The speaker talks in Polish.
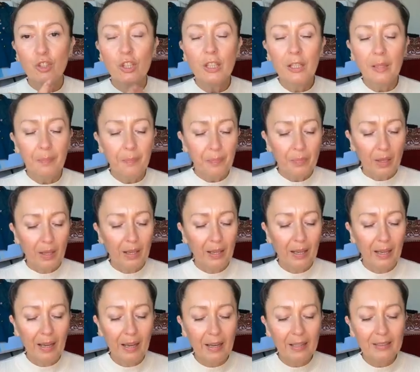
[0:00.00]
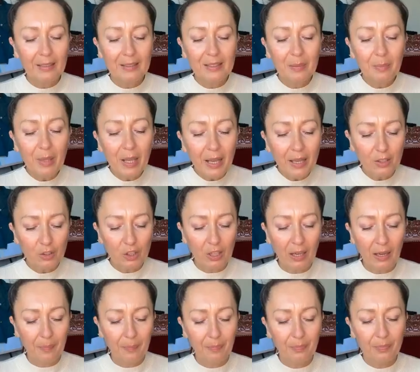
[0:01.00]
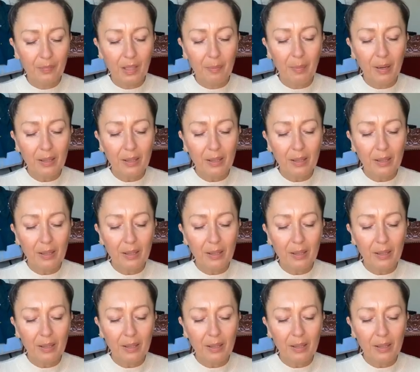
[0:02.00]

czyli e, zmiękcza